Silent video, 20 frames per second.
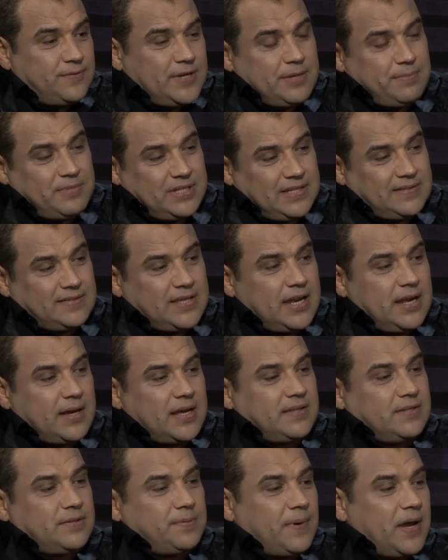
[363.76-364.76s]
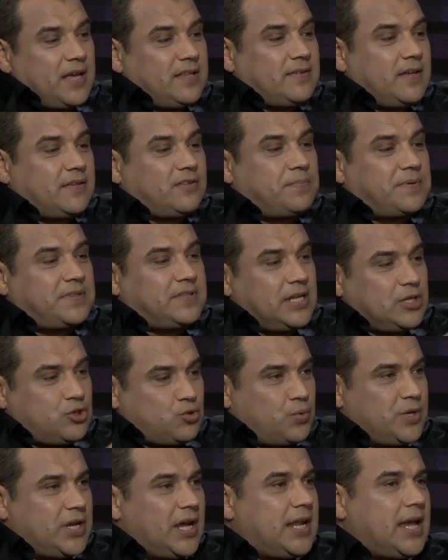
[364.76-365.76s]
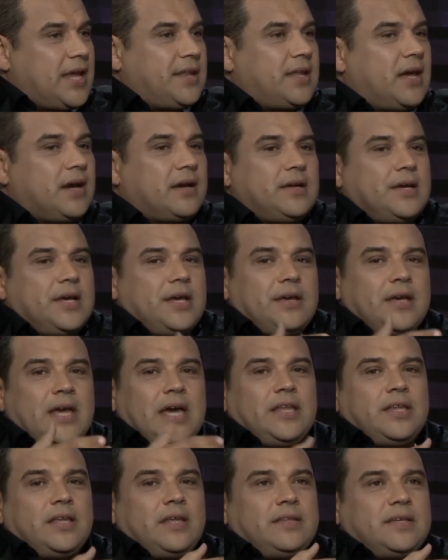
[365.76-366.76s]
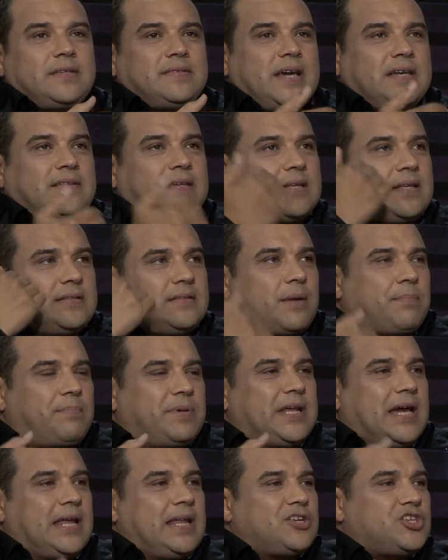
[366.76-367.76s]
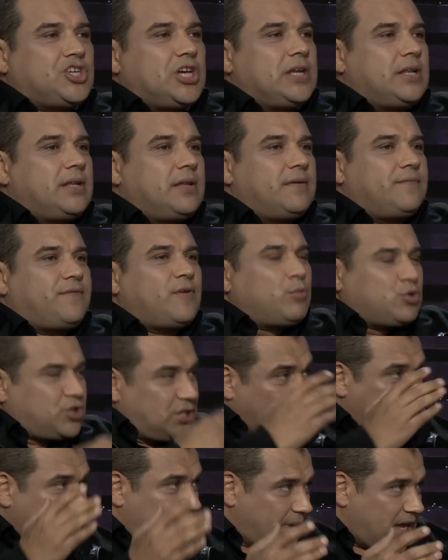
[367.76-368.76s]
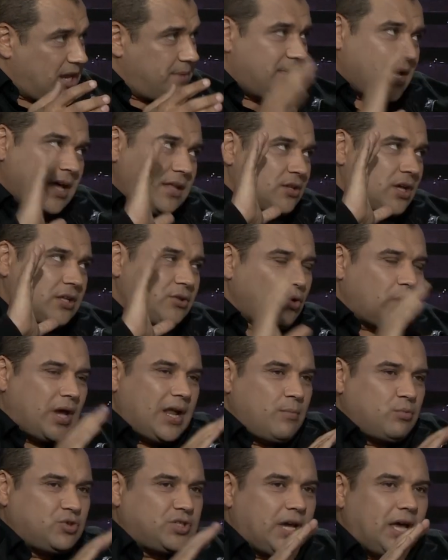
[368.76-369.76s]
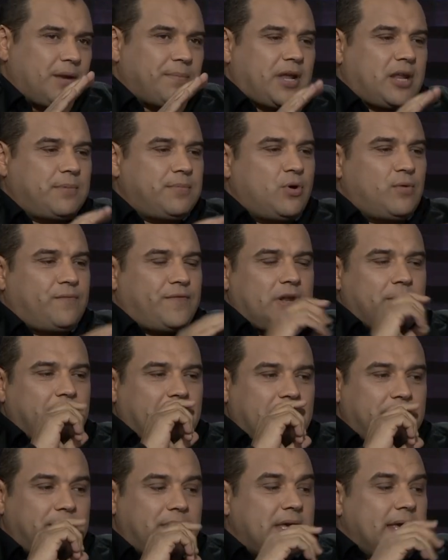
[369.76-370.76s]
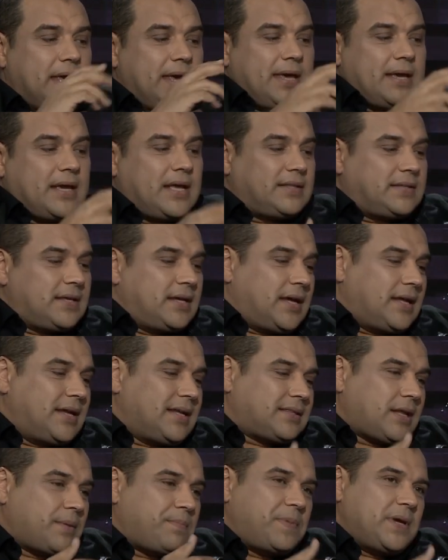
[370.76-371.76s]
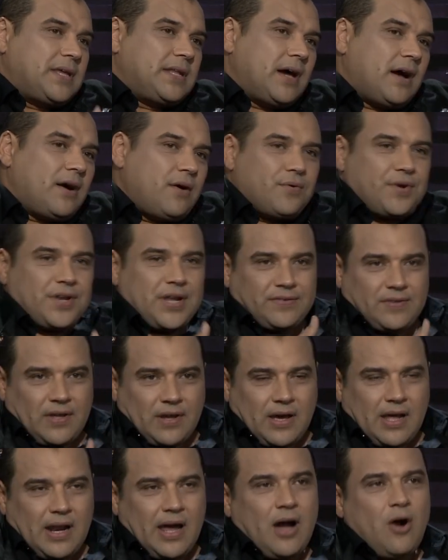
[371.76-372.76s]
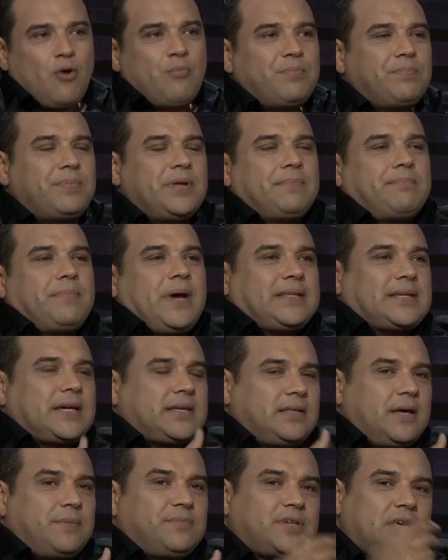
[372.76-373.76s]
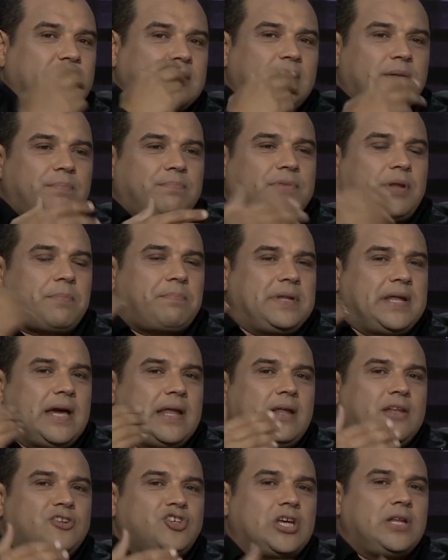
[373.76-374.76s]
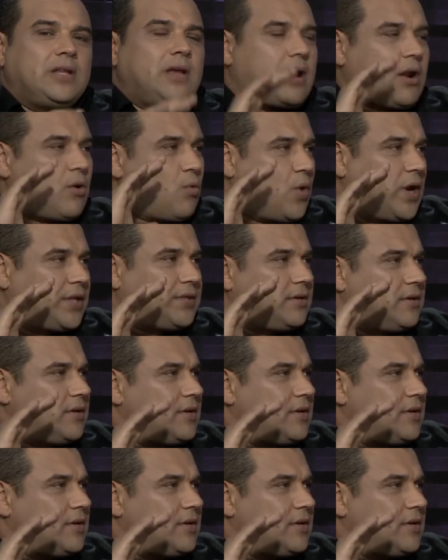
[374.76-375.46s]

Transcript: منين بديت انا كنت بغيت تبدل شويه لان كان ديك الساعه حنا تربينا على جيل في الموسيقى المغربيه يعني نهضروا غير الموسيقى المغربيه آه. والفن المغربي كان حنا تربينا وكنا تنقراو من بعد خدمت كان تربينا على الجيل الرواد